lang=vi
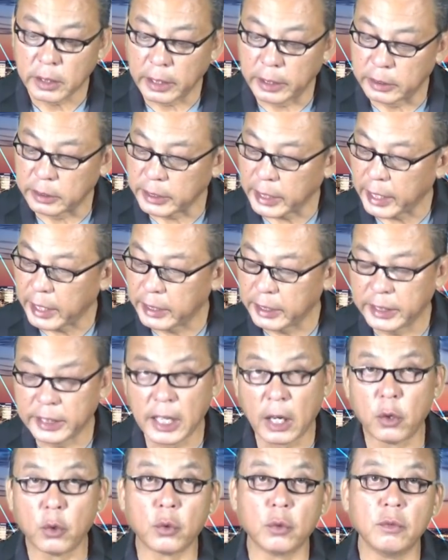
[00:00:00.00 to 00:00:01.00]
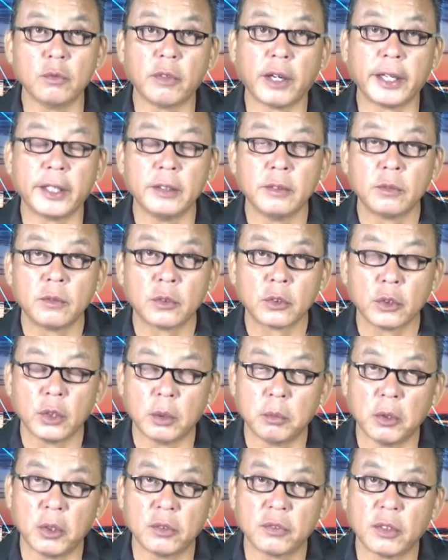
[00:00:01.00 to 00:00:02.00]
cần sa đi đâu cũng vậy
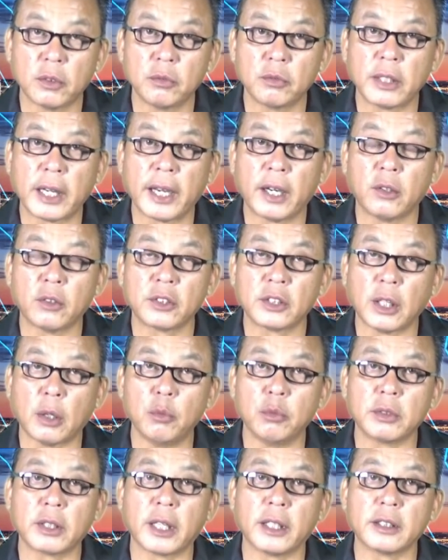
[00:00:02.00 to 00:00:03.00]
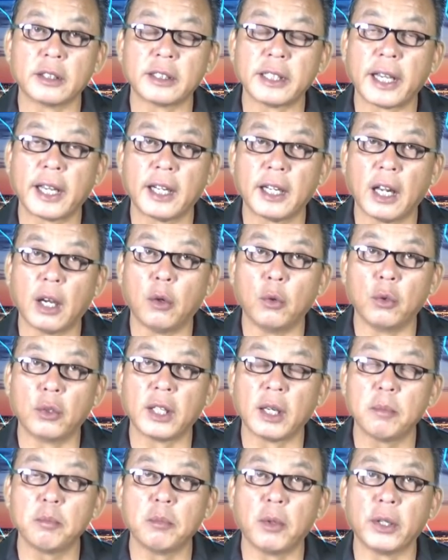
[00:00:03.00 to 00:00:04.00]
rồi mỗi phong trào trồng cần sa lậu
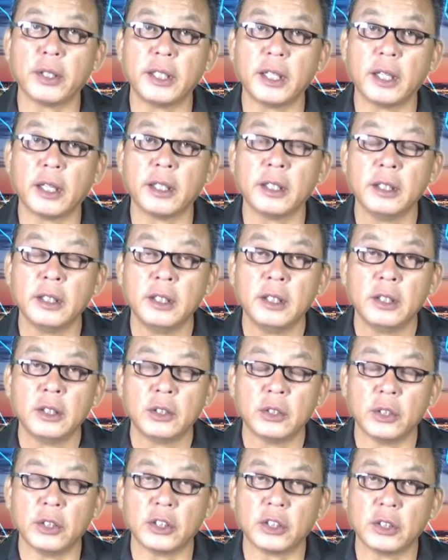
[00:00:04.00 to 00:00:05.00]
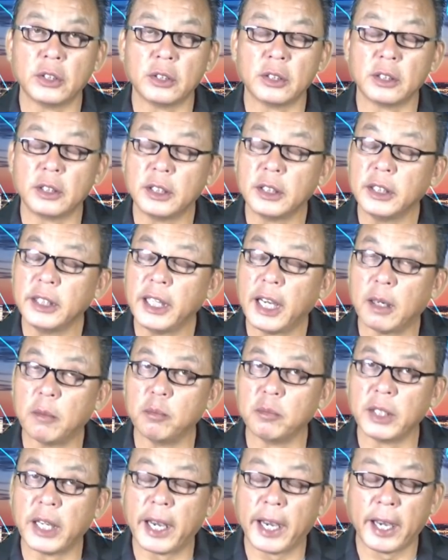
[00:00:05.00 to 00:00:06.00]
khắp mọi nơi rồi dưới
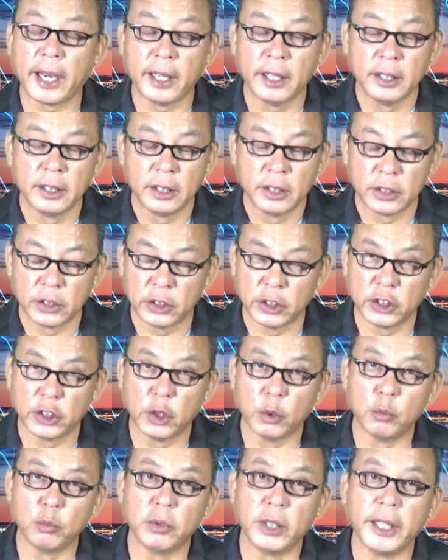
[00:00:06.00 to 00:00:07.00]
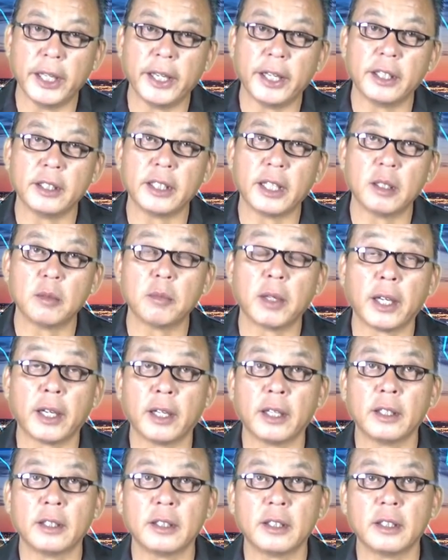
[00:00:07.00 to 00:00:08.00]
hầm nhà rồi dùng điện để
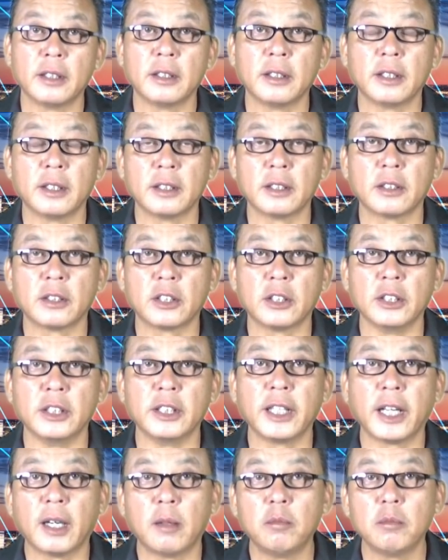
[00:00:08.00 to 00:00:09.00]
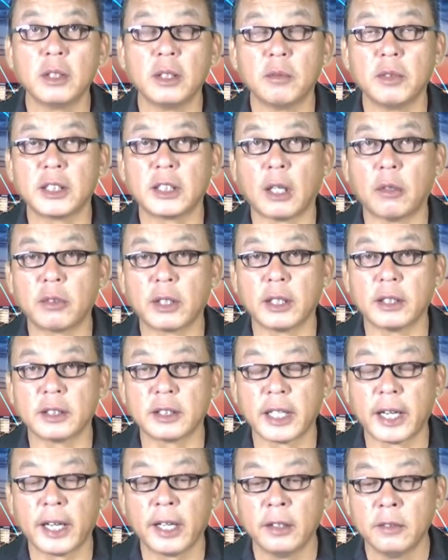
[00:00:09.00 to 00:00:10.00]
mà ờ, sưởi ấm để mà trồng cần
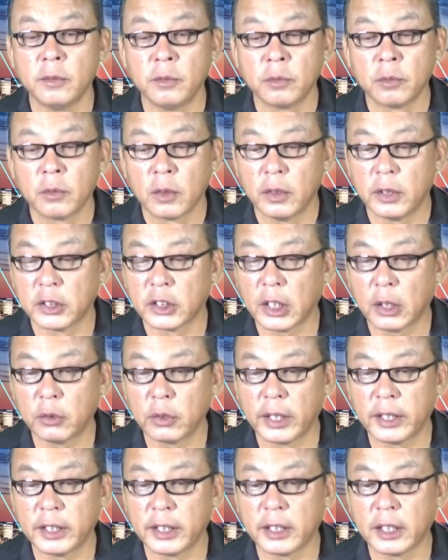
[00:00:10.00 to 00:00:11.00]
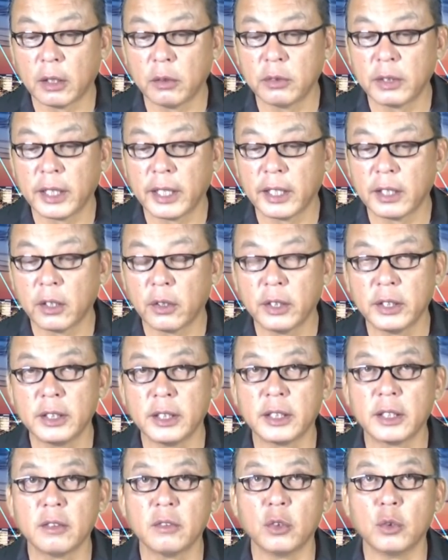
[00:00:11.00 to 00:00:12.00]
sa mà sau này thì không nghe nói
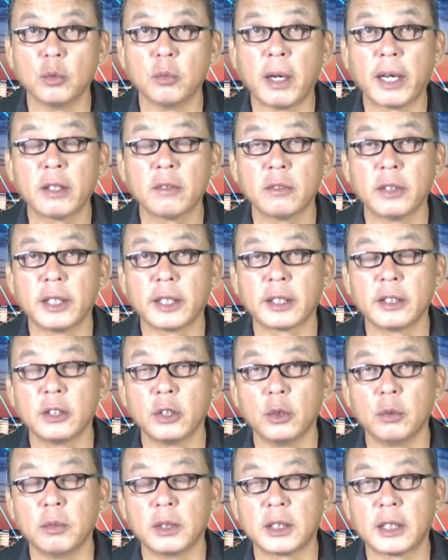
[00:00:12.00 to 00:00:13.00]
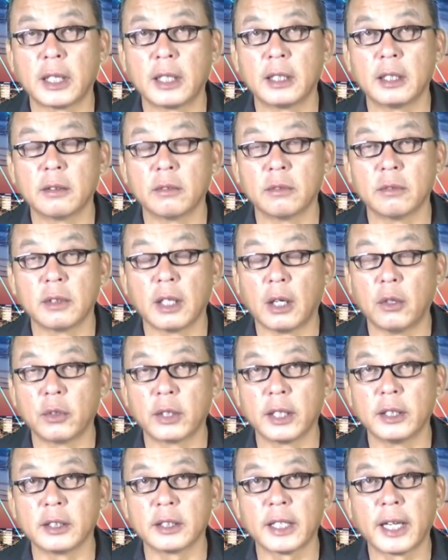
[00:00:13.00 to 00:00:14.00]
những cái vụ bắt về cái vụ mà trần lậu
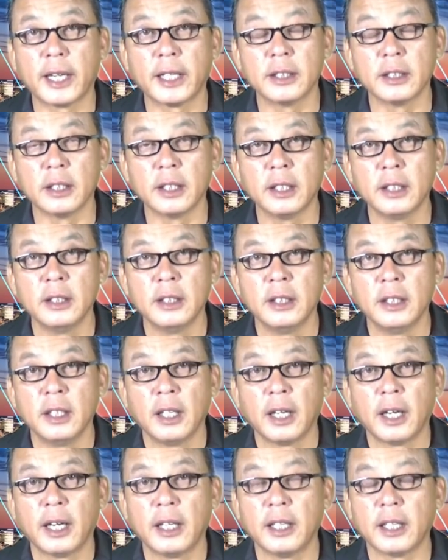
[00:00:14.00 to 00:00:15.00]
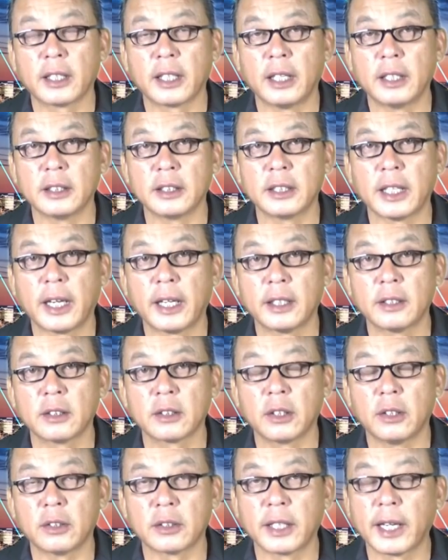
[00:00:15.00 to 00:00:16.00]
cần sa nữa hay là cần sa nó
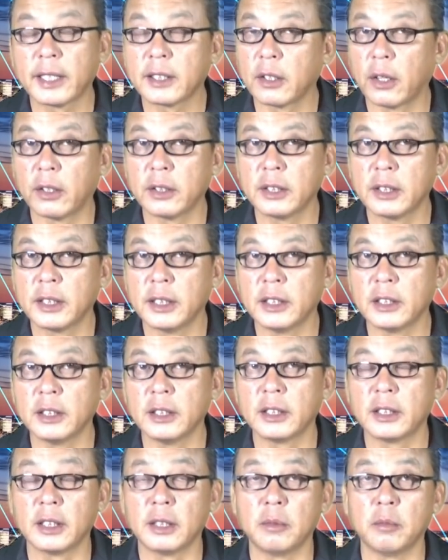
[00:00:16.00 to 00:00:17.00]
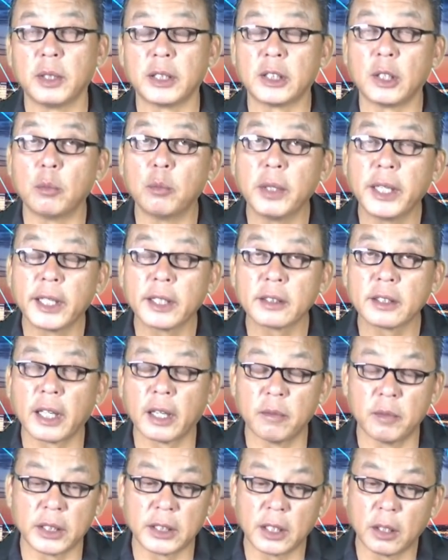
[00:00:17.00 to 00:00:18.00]
còn đắt đỏ như ngày xưa thì mình không biết
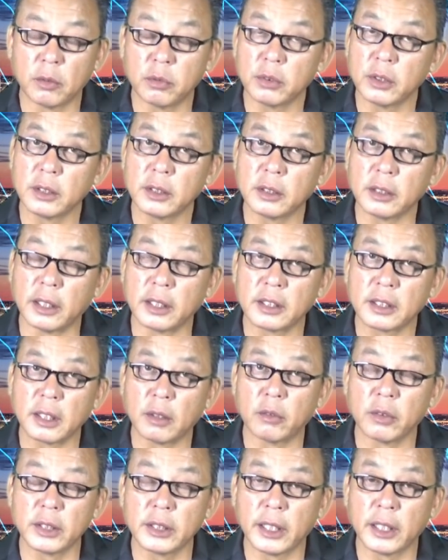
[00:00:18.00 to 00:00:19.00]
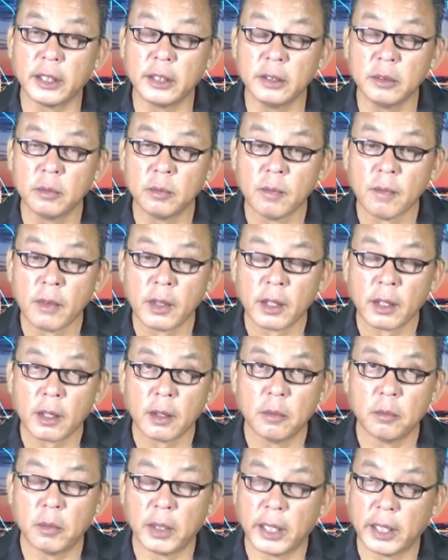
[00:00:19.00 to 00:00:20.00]
tại mình không ở trong cái giới
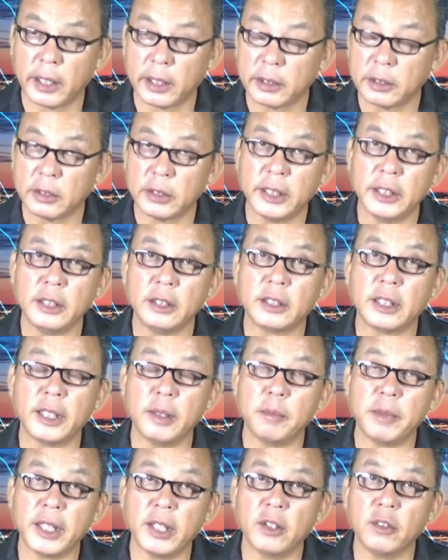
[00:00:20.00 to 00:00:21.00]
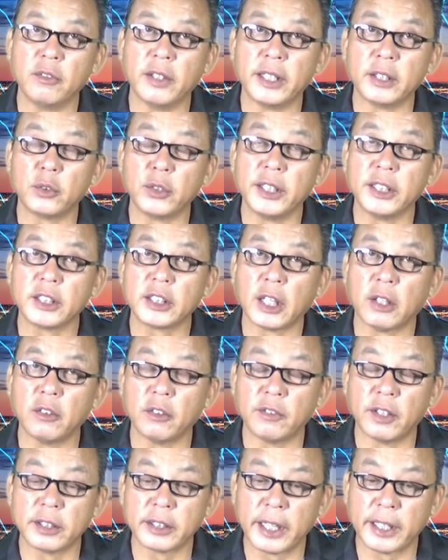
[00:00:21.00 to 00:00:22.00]
mà đi tìm hiểu về chuyên
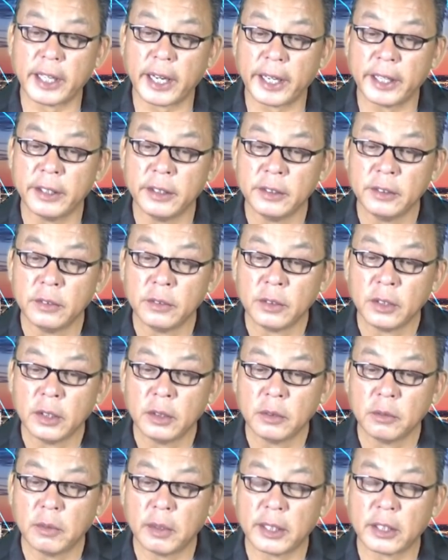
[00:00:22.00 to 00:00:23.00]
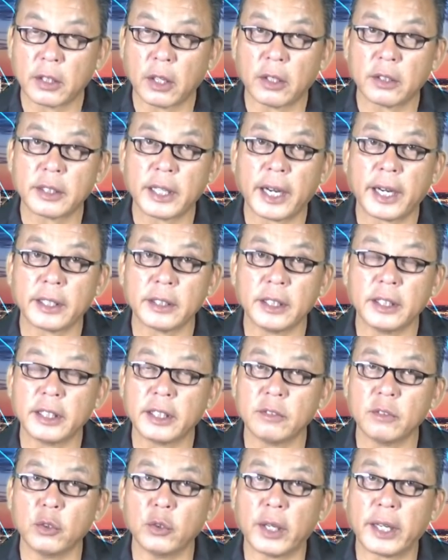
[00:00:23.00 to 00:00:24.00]
sâu về vấn đề này mà rõ ràng những
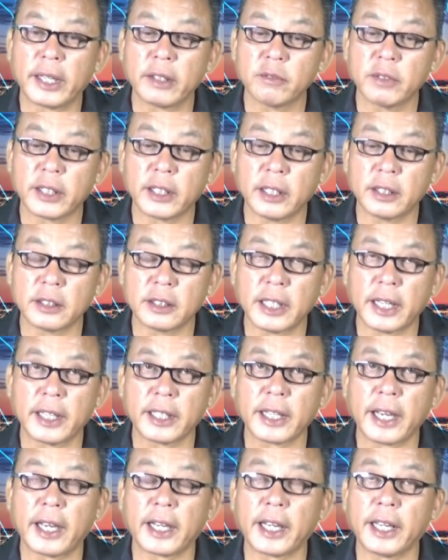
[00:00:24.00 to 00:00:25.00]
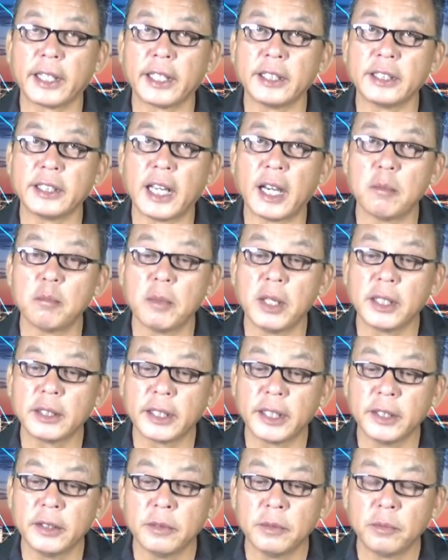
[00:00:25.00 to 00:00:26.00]
cái vụ án về cần sa càng ngày càng giảm bớt
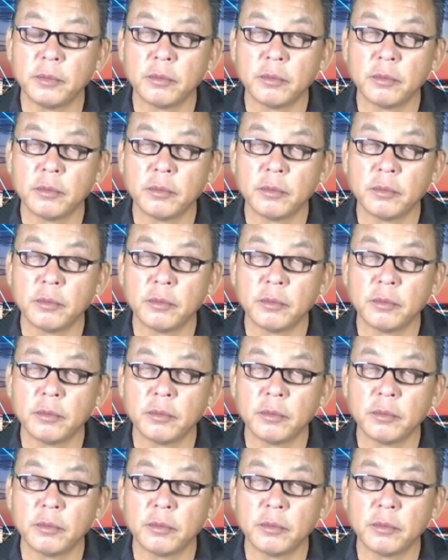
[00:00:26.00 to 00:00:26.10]
đi